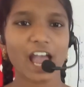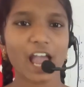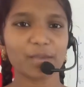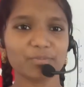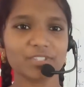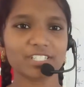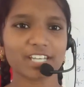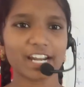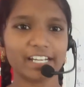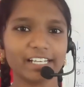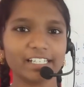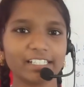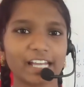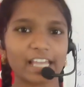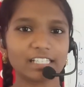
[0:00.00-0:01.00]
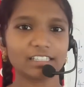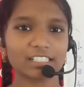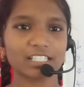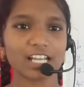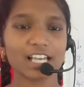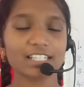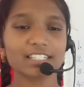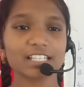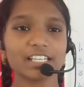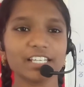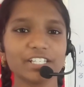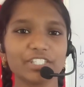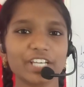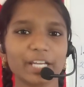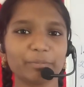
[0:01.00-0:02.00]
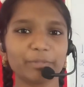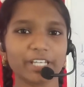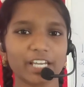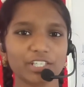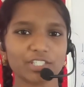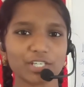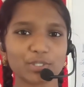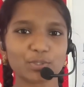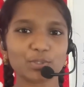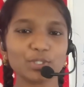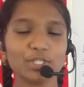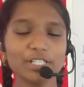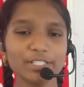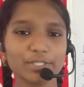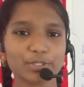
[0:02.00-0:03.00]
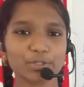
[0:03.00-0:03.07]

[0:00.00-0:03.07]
ఐఎమ్ స్టడింగ్ నైన్త్ క్లాస్ ఇన్ in స్కూల్